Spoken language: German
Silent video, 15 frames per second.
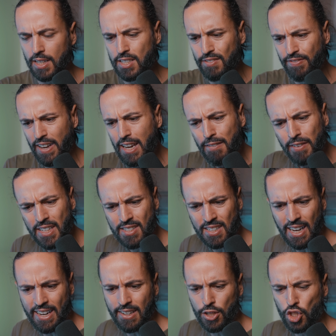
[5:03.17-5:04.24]
Dass wenn wir jetzt
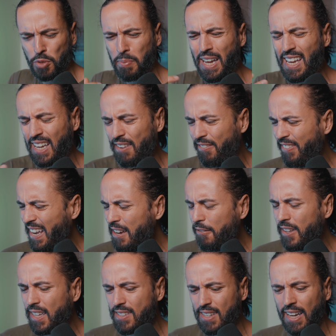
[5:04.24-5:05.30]
in ein Gespräch gehen, wenn
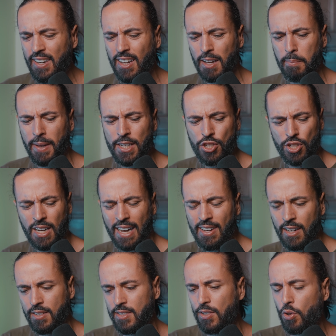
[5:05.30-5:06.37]
wir jetzt andere Menschen
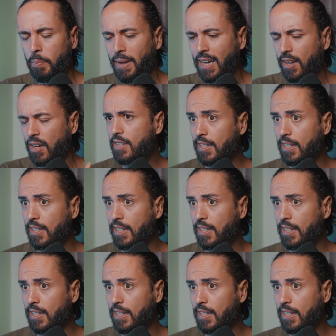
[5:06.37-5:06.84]
analysieren und merken,